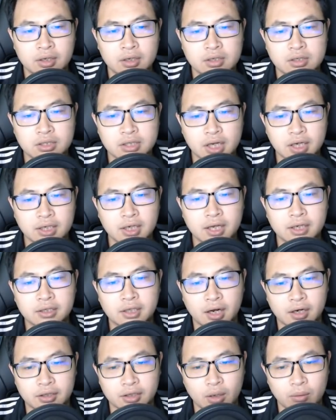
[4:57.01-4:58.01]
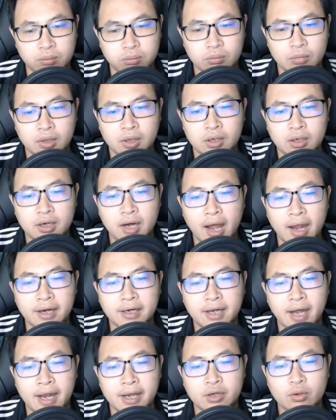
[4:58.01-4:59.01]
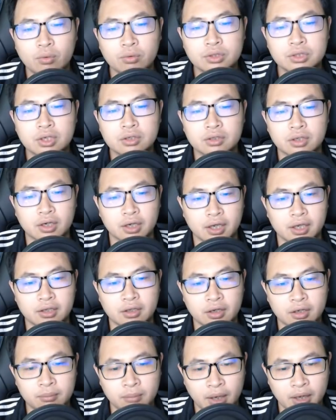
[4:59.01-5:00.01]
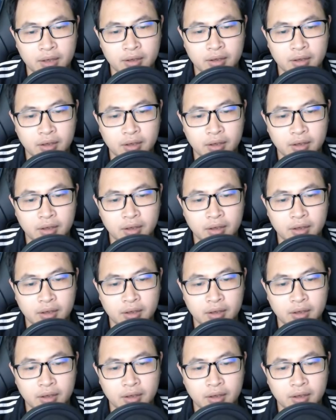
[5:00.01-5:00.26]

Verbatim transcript: sinh linh thần tộc đại khái cũng chưa từng nghĩ tới mà.